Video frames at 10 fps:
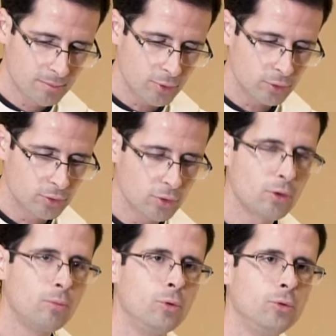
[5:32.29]
por todo
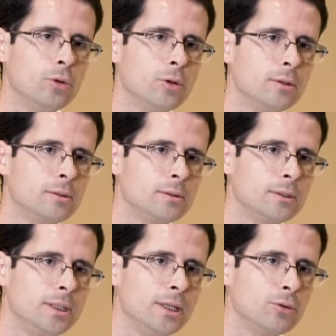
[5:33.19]
el mundo
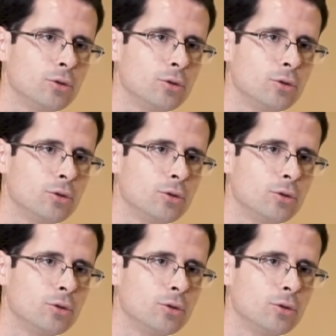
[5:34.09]
y en